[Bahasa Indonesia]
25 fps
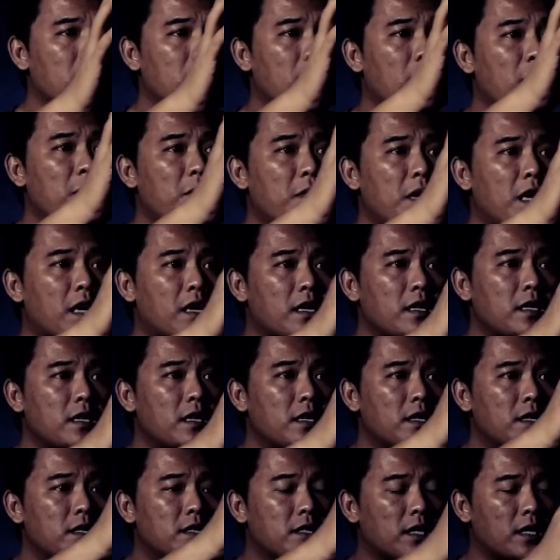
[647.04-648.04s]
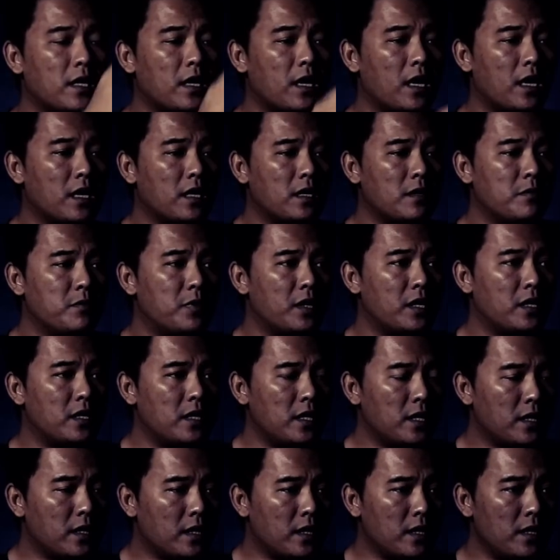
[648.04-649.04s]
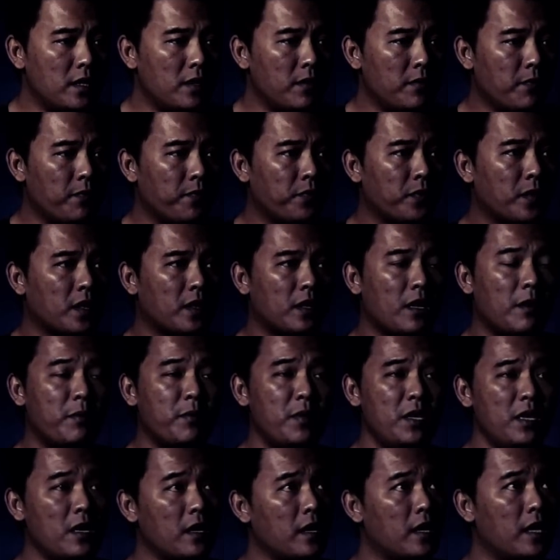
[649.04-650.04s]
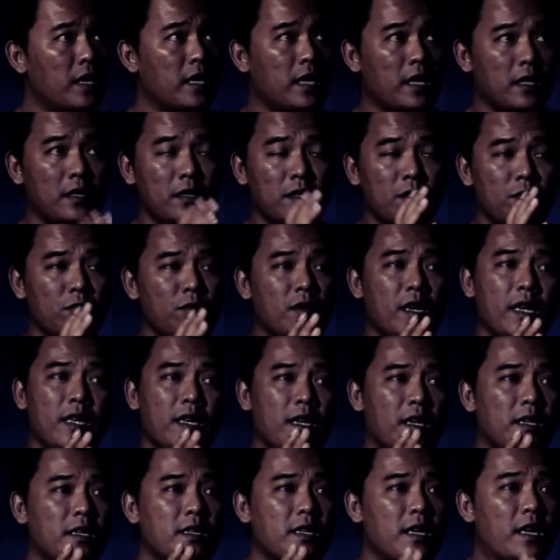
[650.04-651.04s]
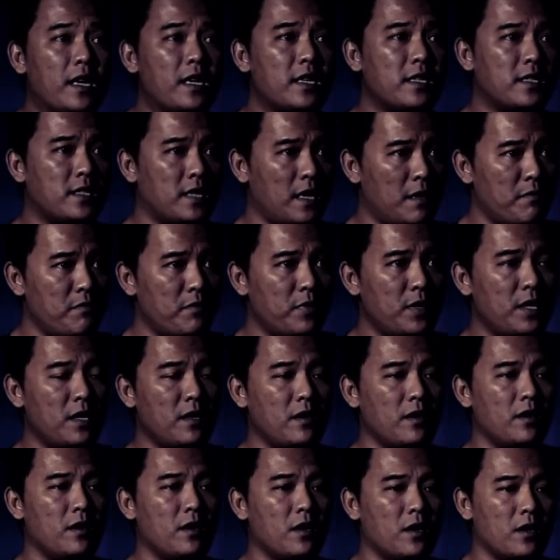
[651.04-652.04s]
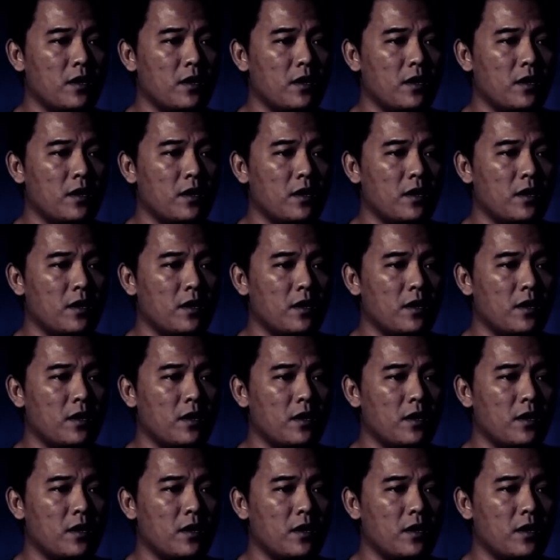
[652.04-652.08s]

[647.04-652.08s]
kamarnya di sana lagi berdiri tapi yang ngelihatnya tuh kayak dari samping,